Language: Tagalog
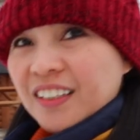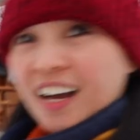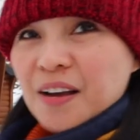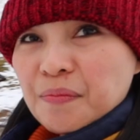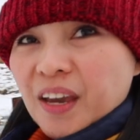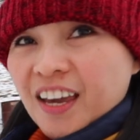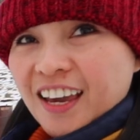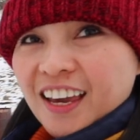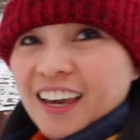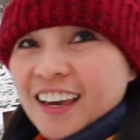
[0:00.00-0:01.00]
na kami.
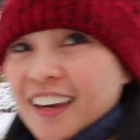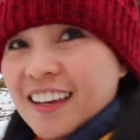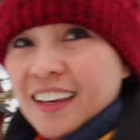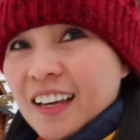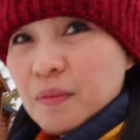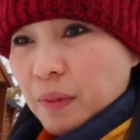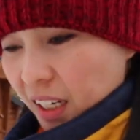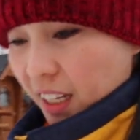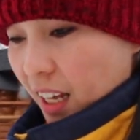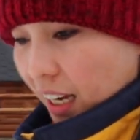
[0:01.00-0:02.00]

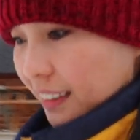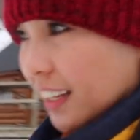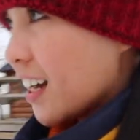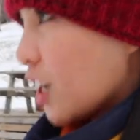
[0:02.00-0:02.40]
Maglalakad lang